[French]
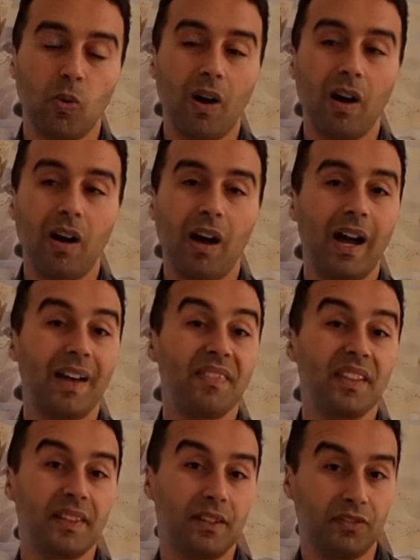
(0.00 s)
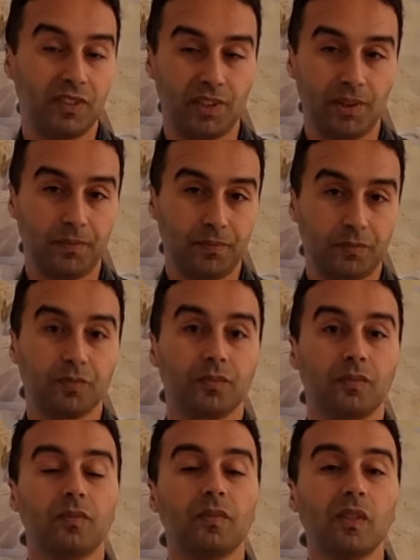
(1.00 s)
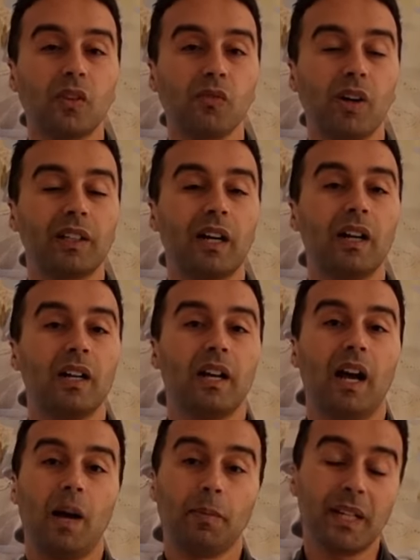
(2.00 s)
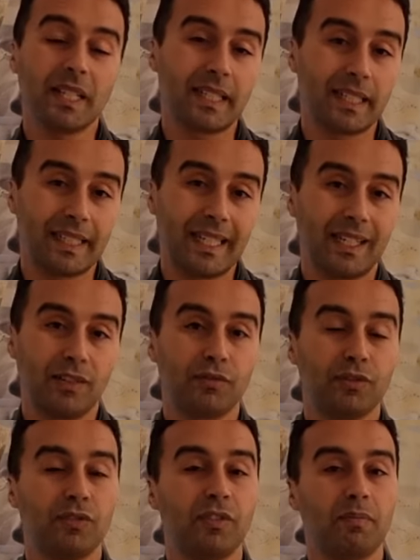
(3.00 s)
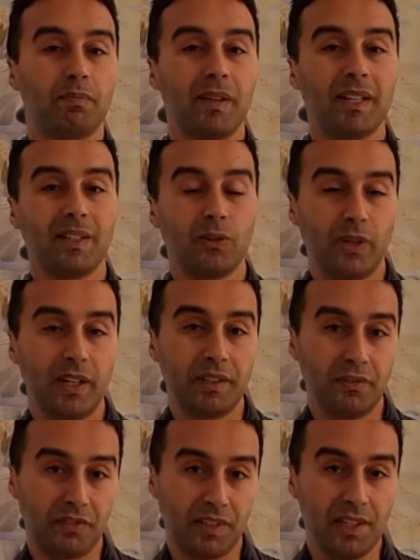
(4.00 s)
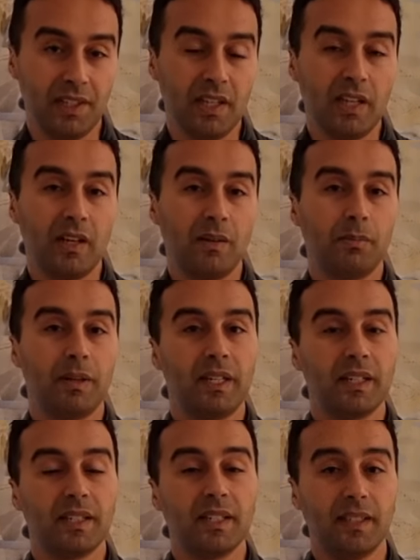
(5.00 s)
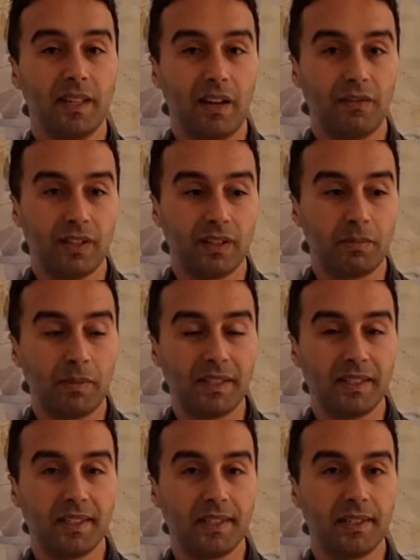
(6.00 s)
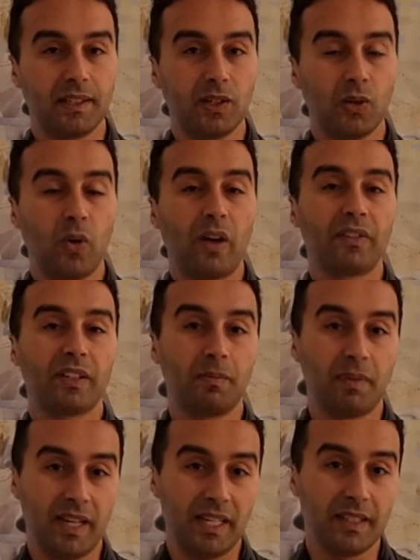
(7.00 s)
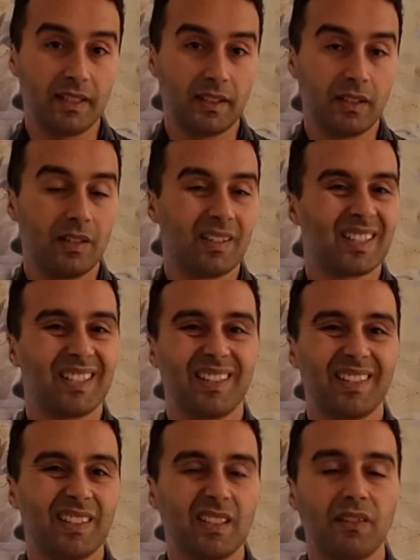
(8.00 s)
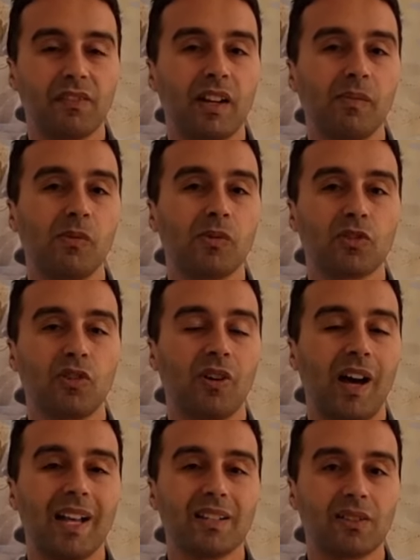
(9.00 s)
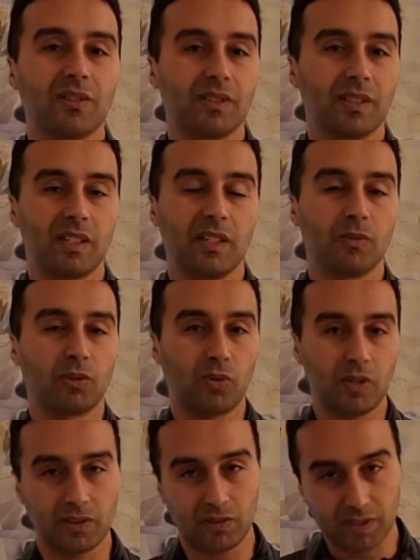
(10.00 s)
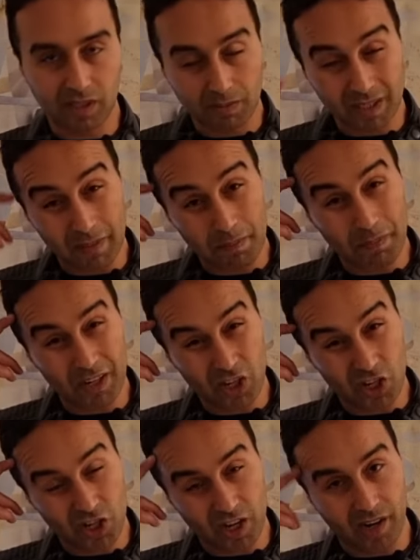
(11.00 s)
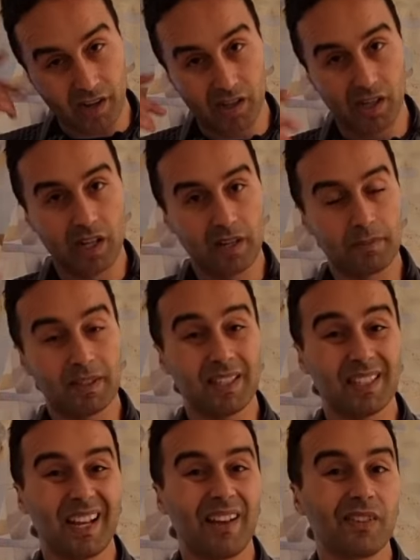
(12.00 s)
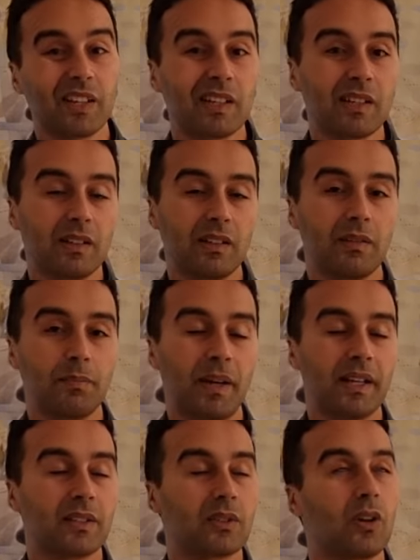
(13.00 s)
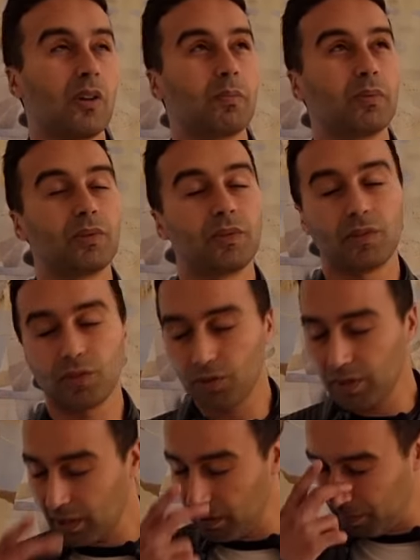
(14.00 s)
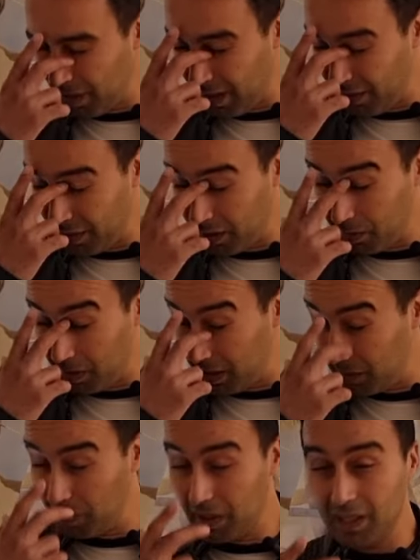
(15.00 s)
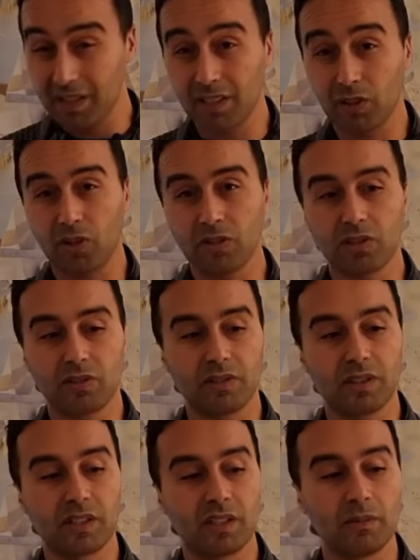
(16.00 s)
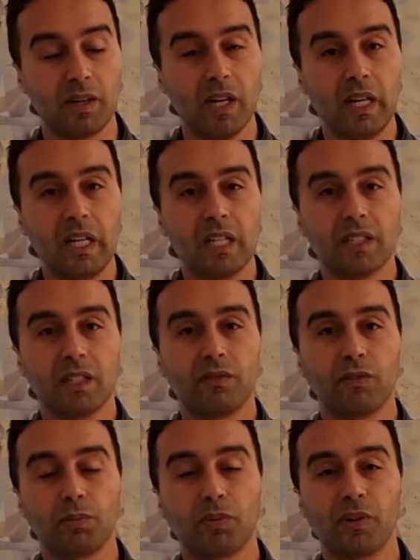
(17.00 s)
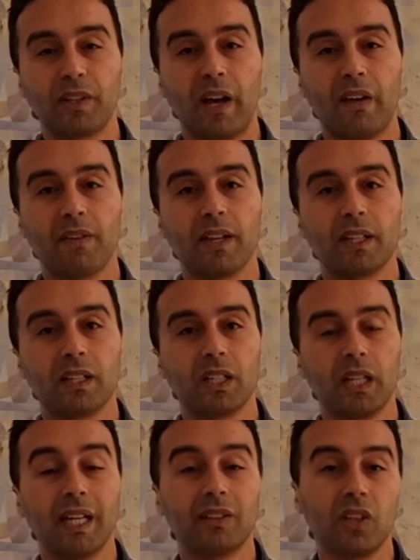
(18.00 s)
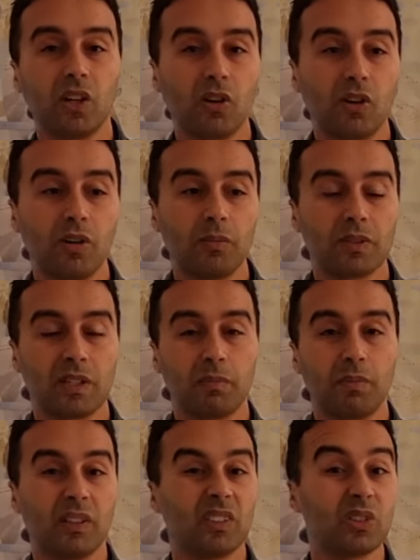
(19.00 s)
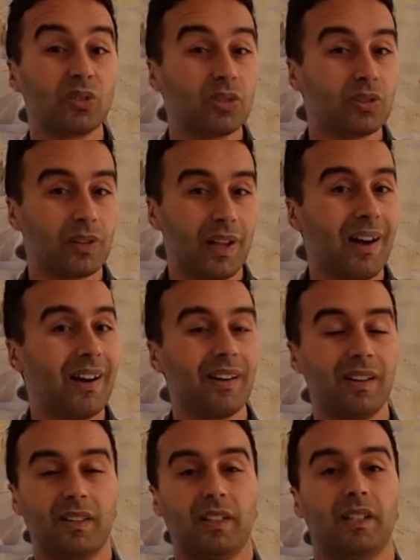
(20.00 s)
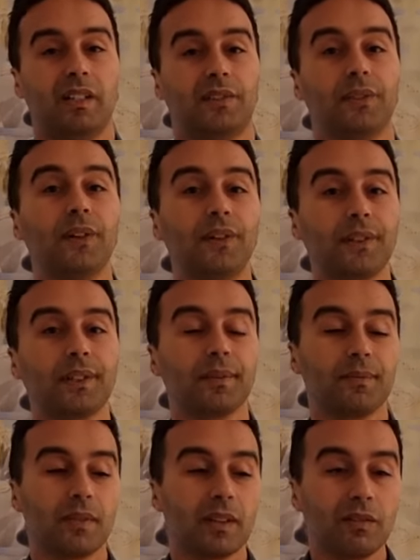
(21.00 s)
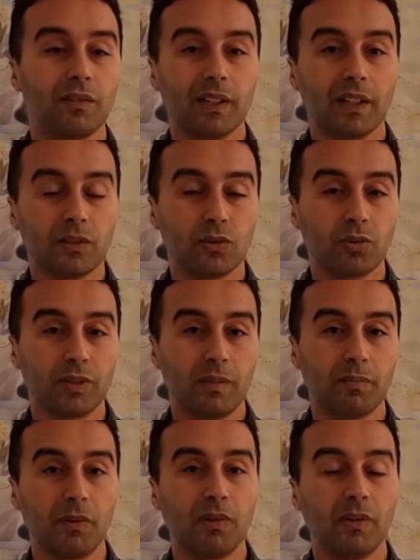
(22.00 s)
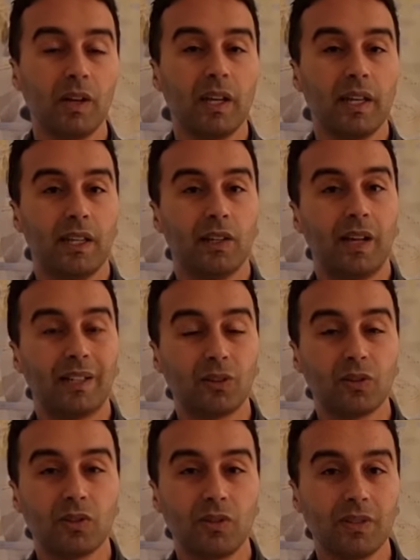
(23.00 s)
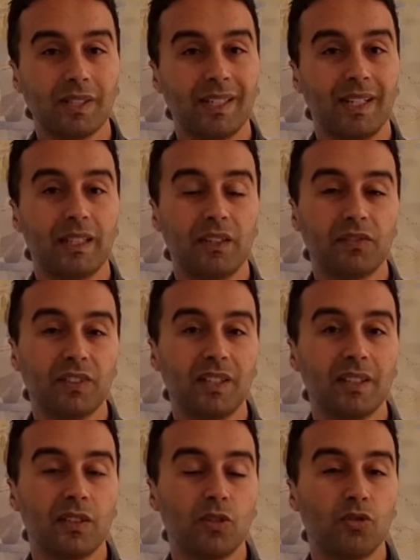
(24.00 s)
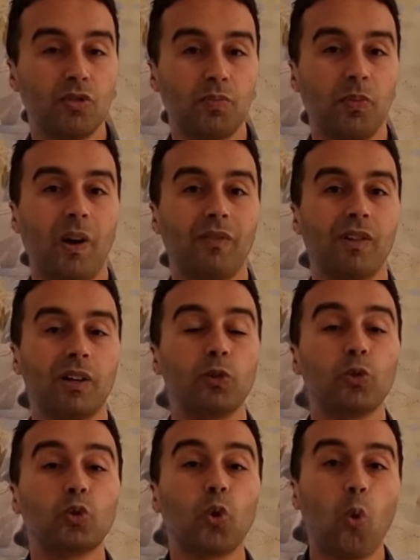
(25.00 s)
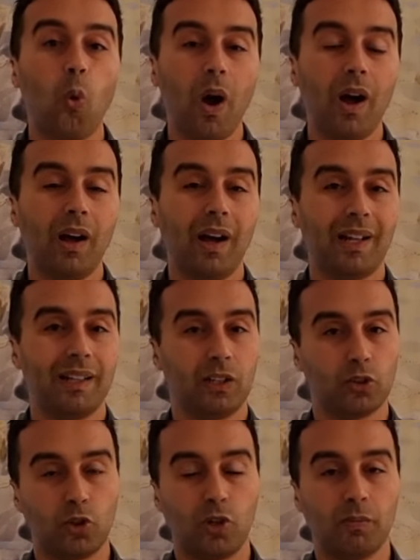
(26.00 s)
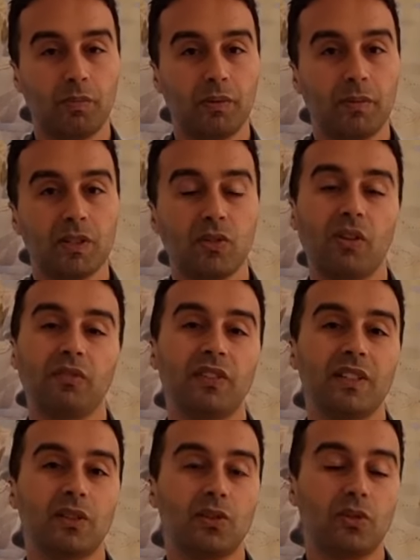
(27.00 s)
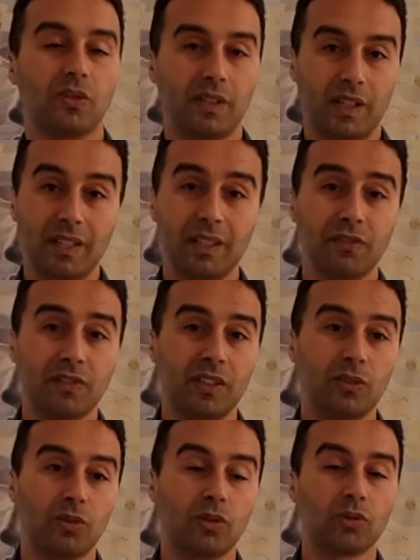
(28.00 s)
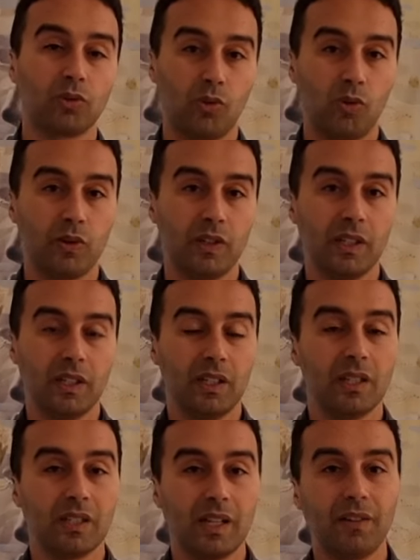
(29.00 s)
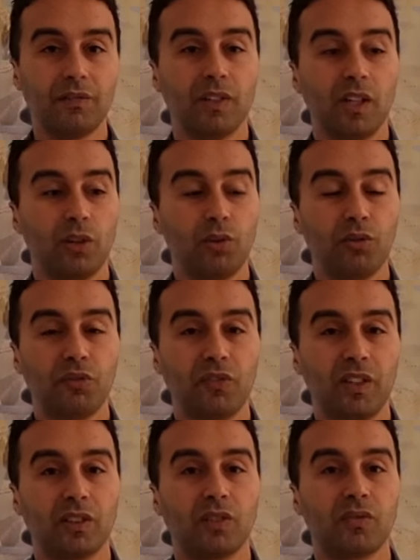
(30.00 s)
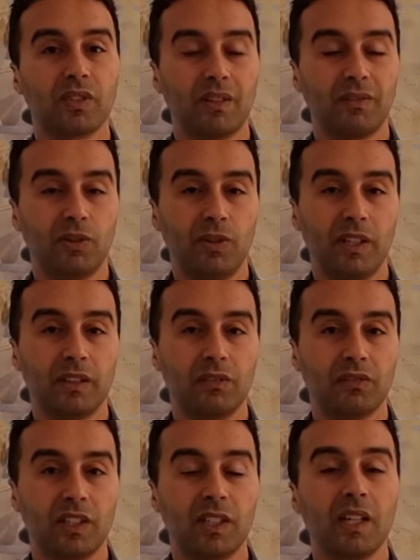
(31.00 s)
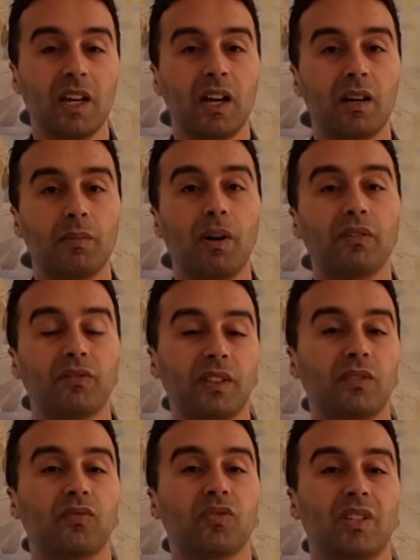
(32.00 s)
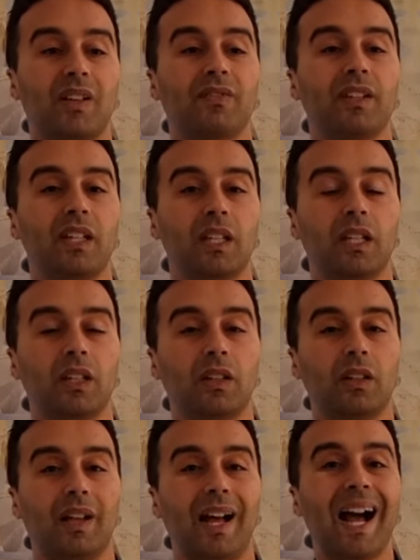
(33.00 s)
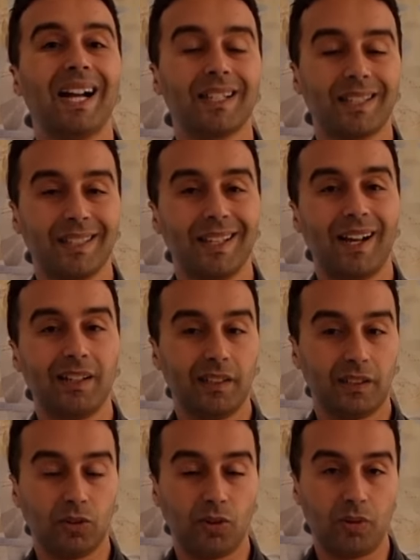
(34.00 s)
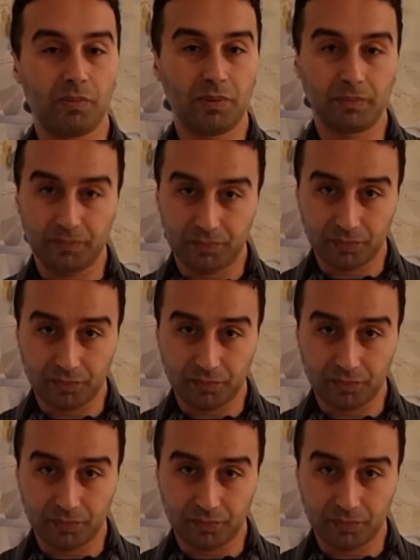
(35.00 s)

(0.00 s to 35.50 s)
le droit à un NFT. Voilà. Après, c'est clair, vous devez payer le NFT, mais si c'est avec Matic ou avec Base, c'est vraiment genre 1 centime ou 3 centimes, c'est pas cher. Mais si c'est avec, euh, par exemple, euh, je sais pas, avec BNB, c'est 30 centimes. Si vous le prenez avec euh, Ethereum, ça peut être 2 dollars. Donc, voilà, tout dépend. Et attention, ces NFT, c'est juste pour avoir le droit à l'airdrop. Parce qu'en fait, ce sont des NFT de contrôle. Ils savent le fait que vous avez le NFT, bah, en fait, vous avez accès à l'airdrop.